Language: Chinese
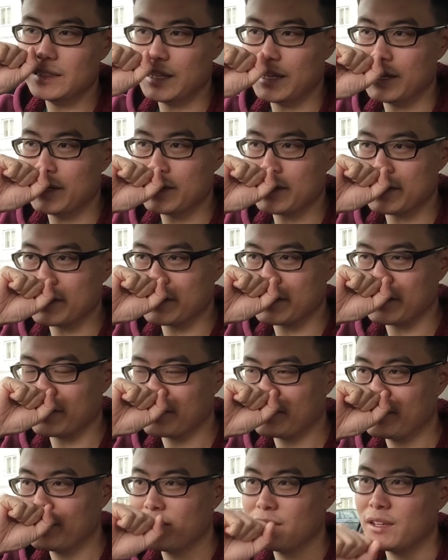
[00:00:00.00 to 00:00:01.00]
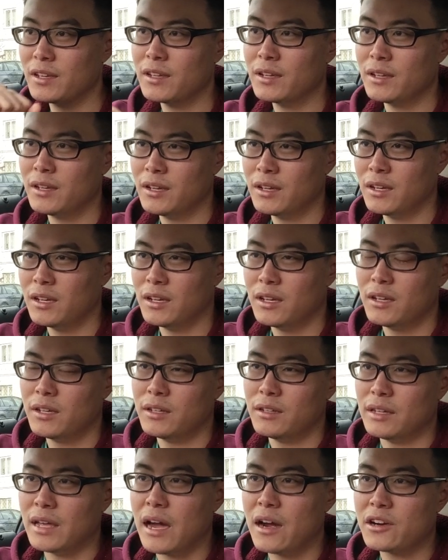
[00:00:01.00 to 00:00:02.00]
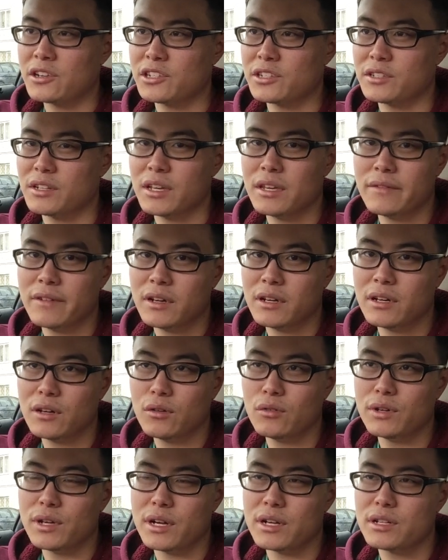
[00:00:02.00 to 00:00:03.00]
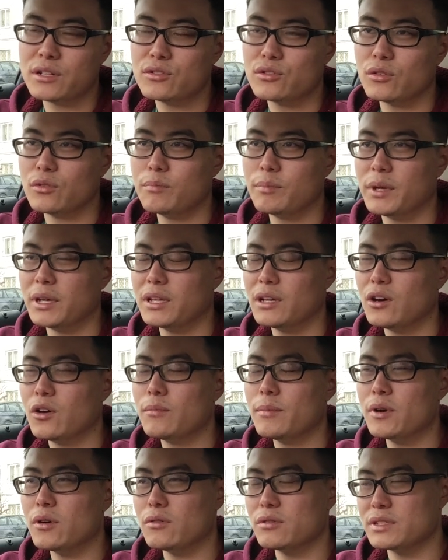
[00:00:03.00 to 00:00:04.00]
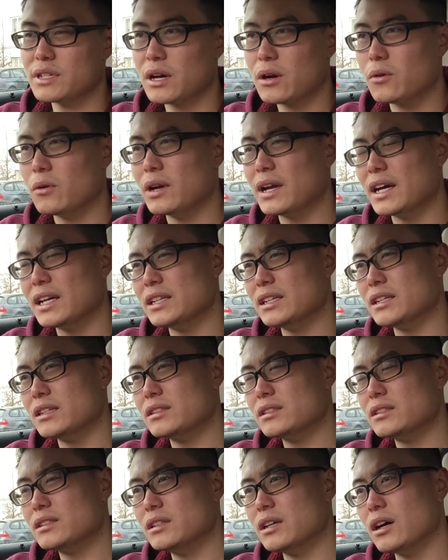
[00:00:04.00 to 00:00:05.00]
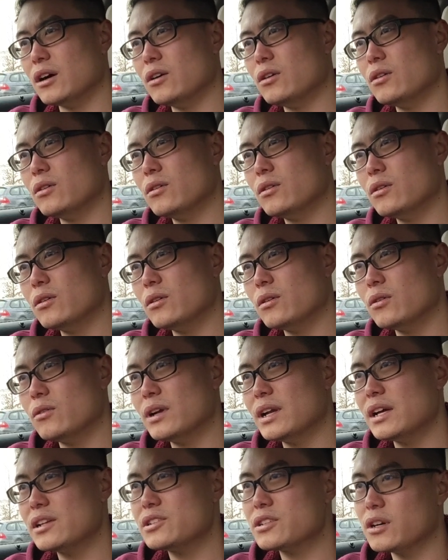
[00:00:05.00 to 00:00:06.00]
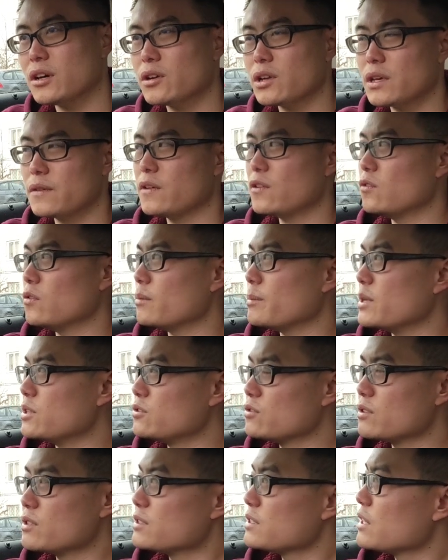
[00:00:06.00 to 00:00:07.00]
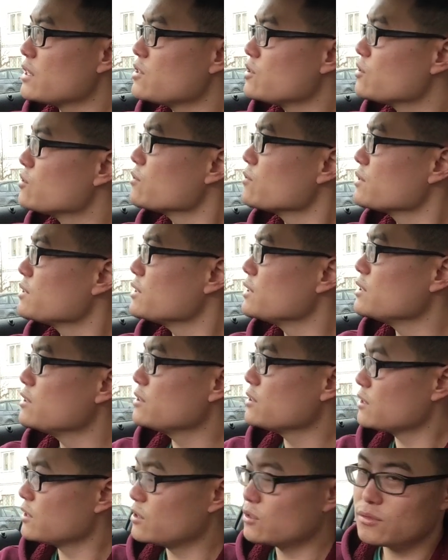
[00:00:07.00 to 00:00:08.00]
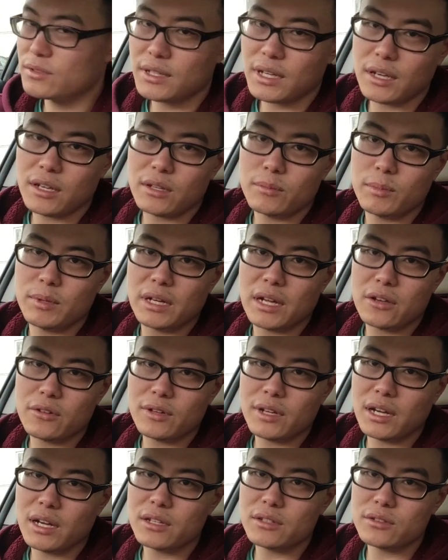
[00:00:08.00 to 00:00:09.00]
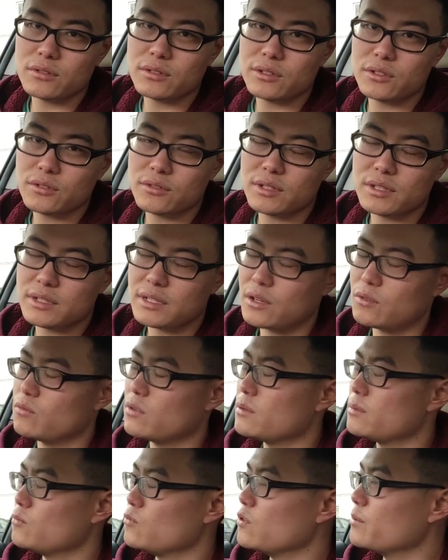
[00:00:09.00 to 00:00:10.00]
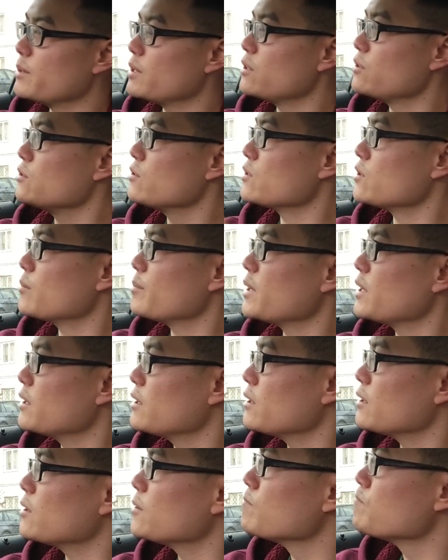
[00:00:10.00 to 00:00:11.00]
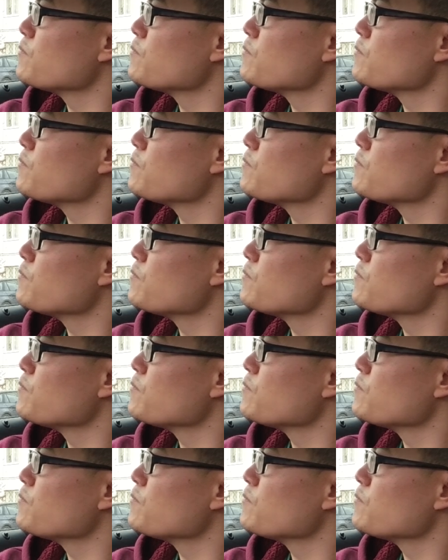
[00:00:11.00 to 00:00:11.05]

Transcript: 第一个事情。第二个事情，因为客户也是从别的欧盟国家过来的，然后过来之后，因为我们就是在市中心，其实就在米拉运银行，就就是在我我们的右手边哈。